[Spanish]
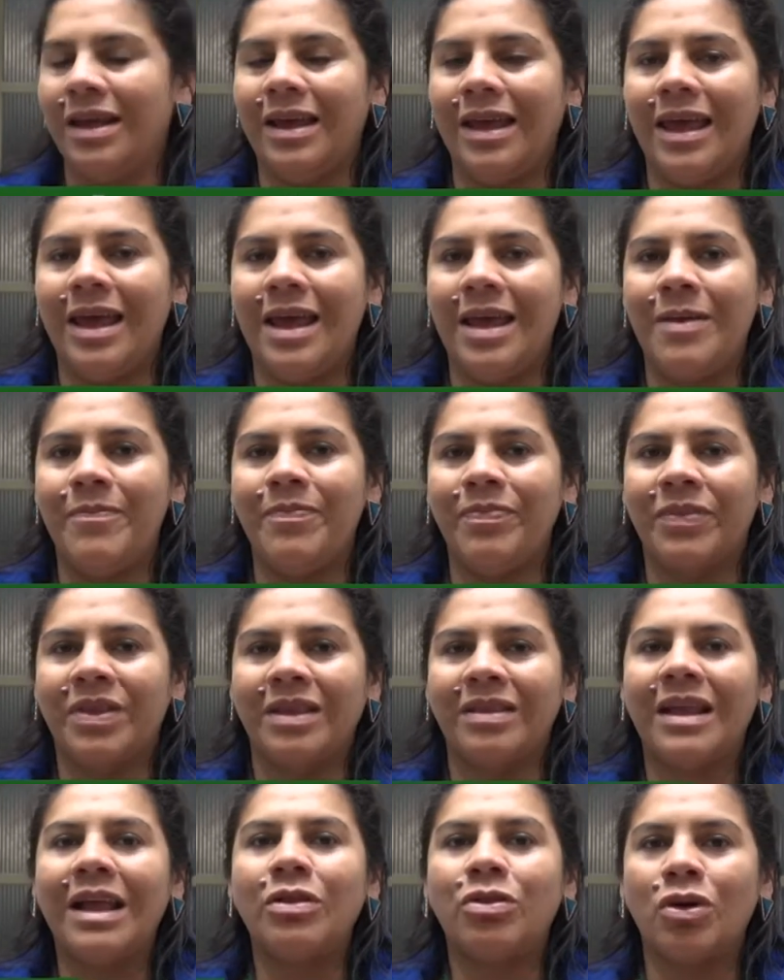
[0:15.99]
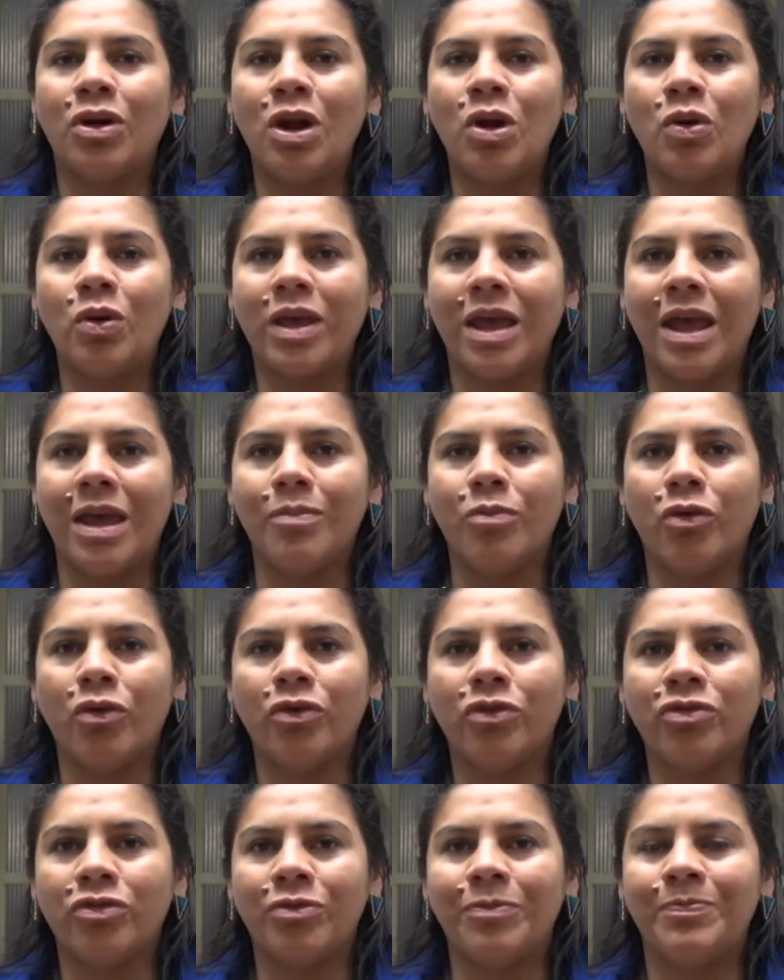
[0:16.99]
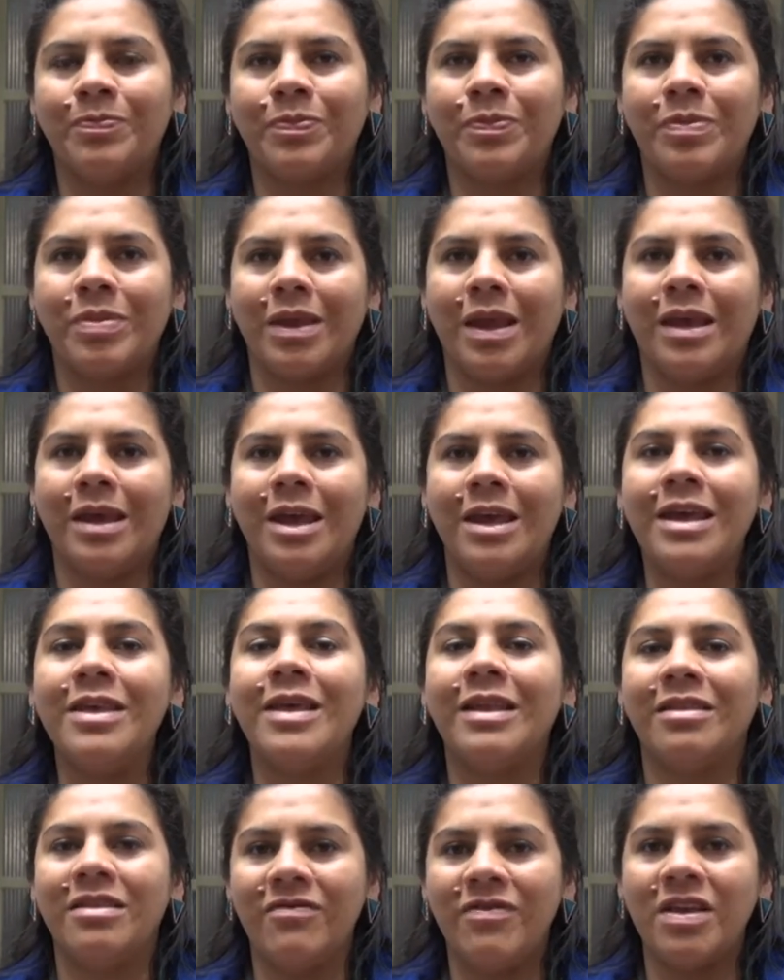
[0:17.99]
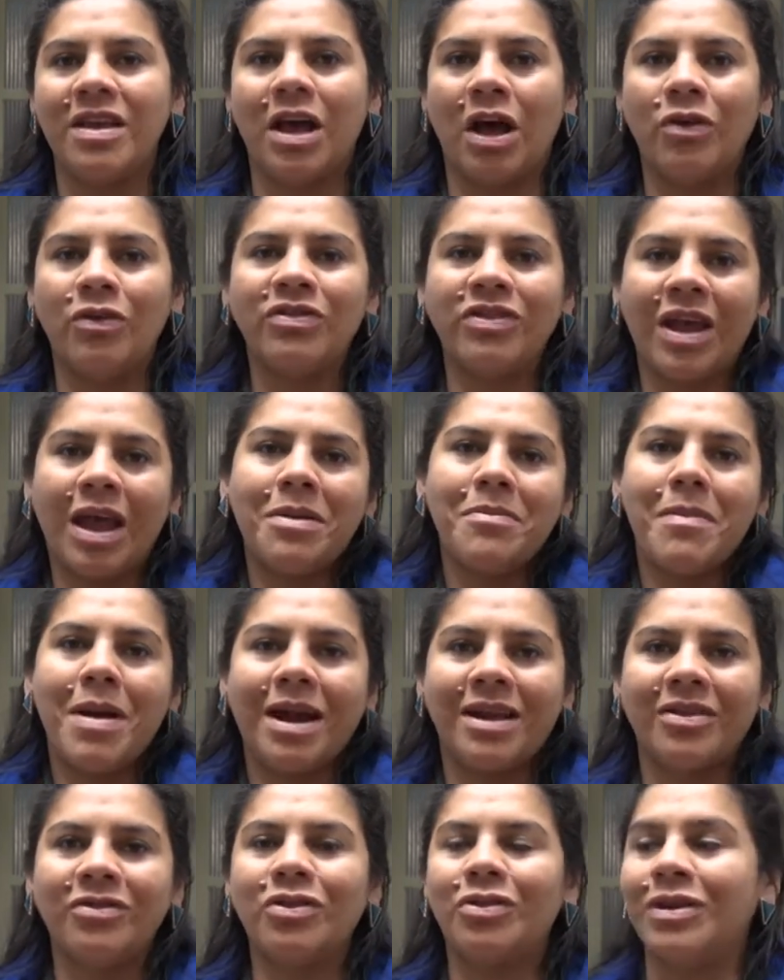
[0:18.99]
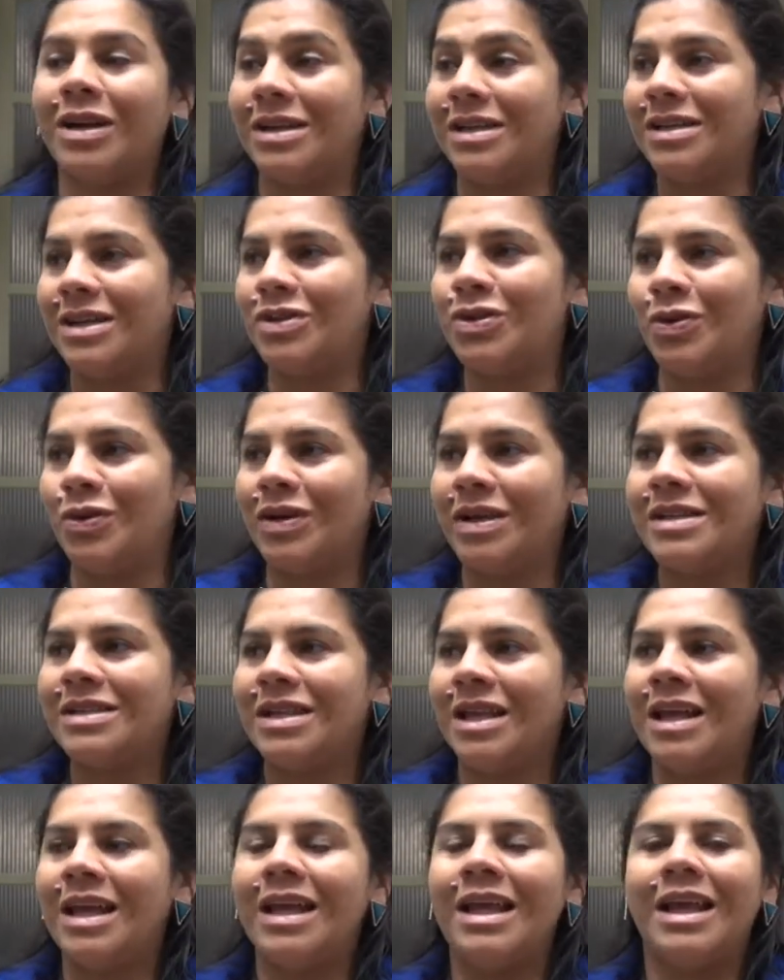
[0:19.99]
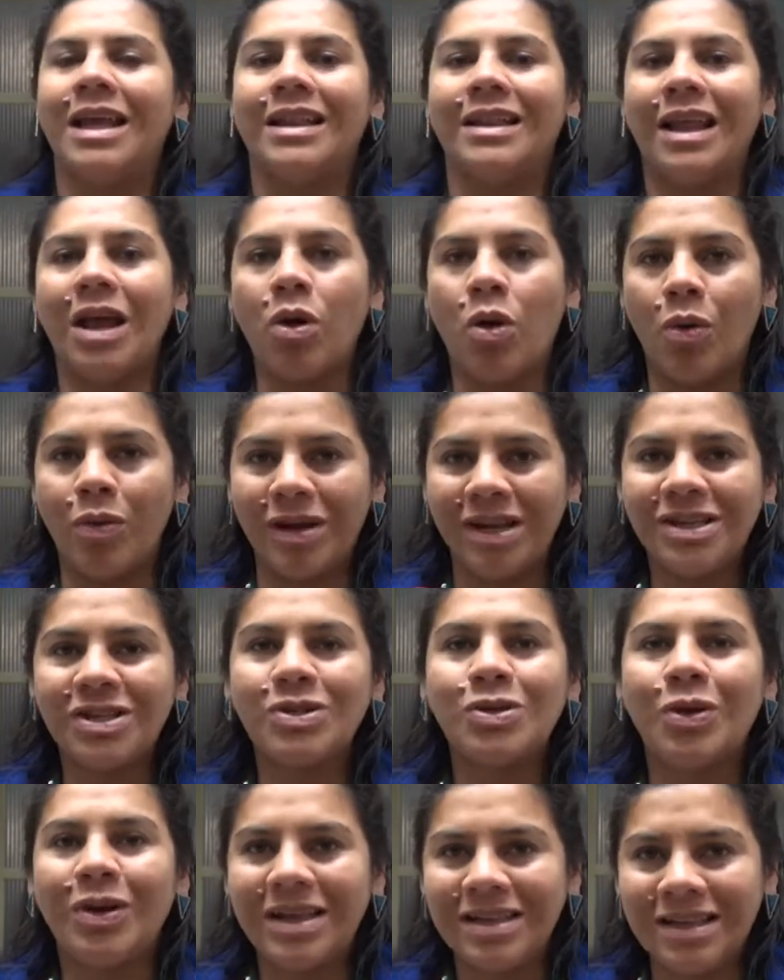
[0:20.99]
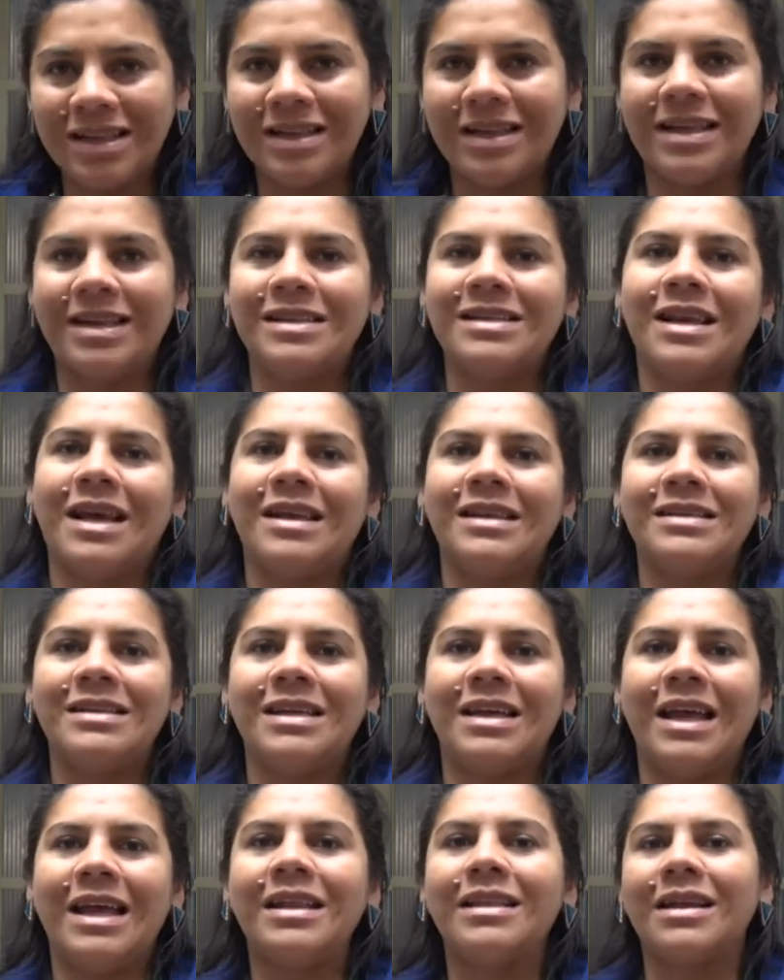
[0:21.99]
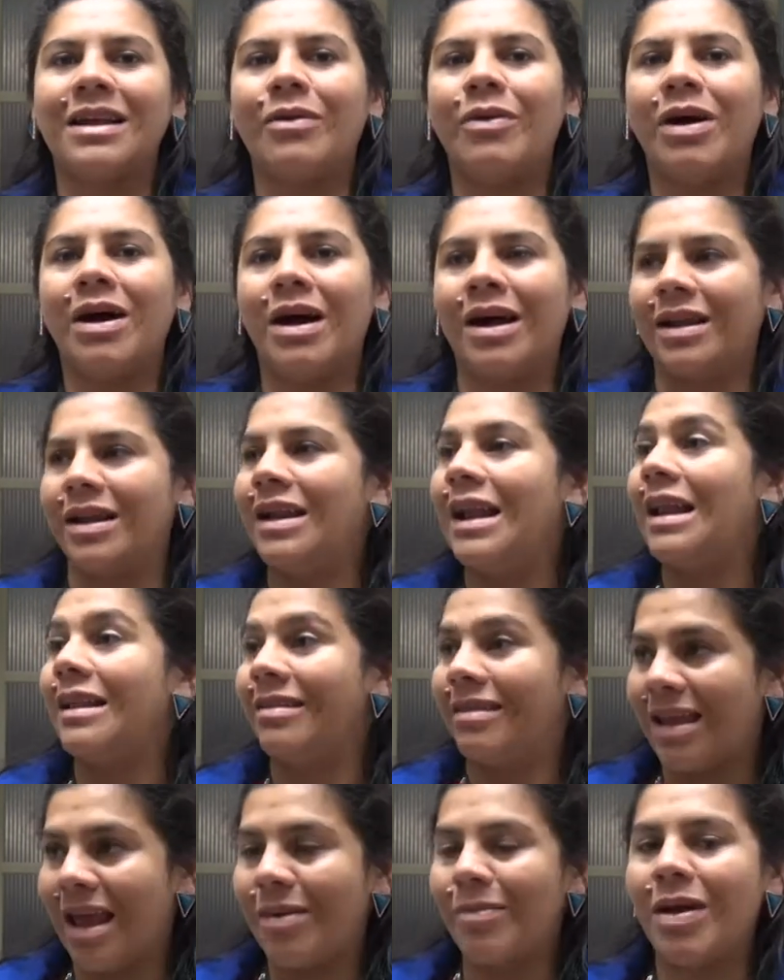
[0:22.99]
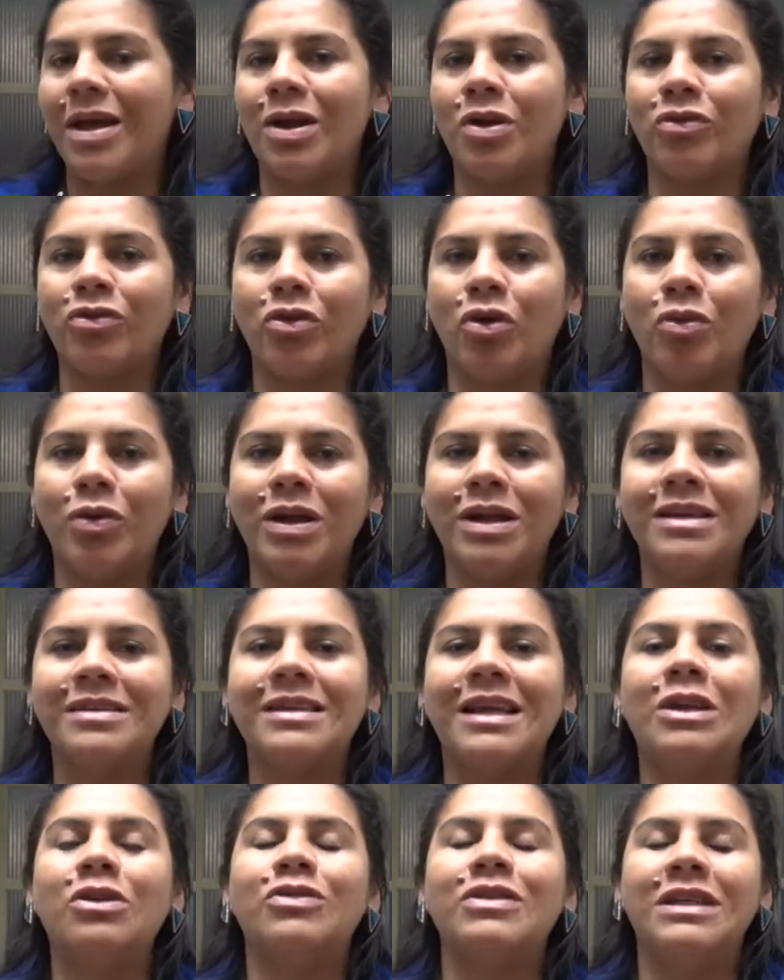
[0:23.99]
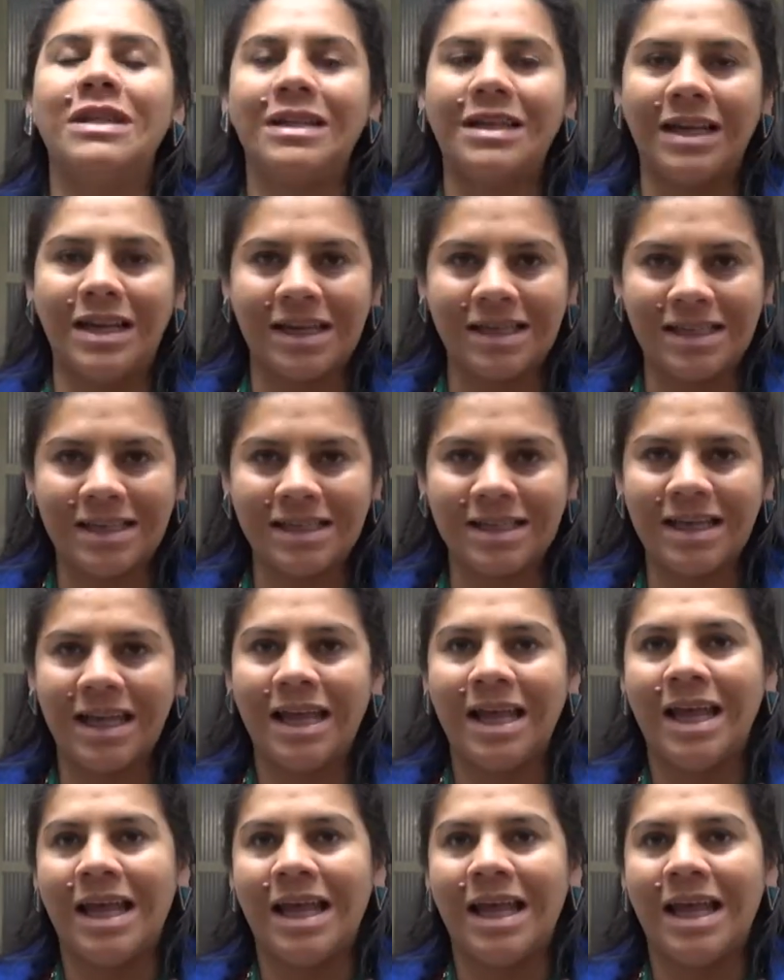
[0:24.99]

Eh, dentro de lo que hemos eh, identificado es que hay varias organizaciones de jóvenes, todas interesadas en trabajar en el tema de los jóvenes, en los intereses